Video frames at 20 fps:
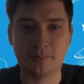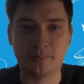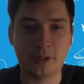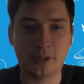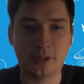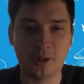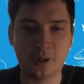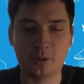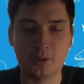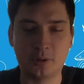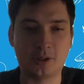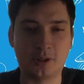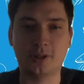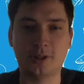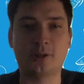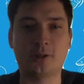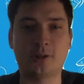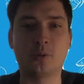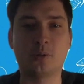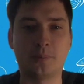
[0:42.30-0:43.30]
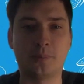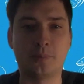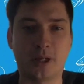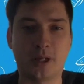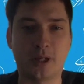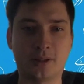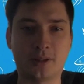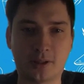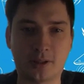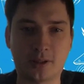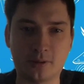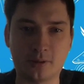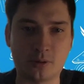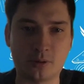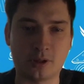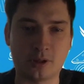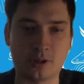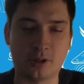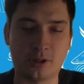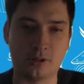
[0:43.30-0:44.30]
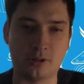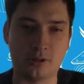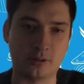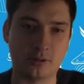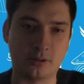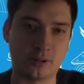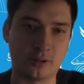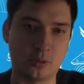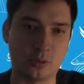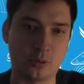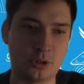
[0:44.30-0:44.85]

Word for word: Компания Йота – это телеком-оператор, который а,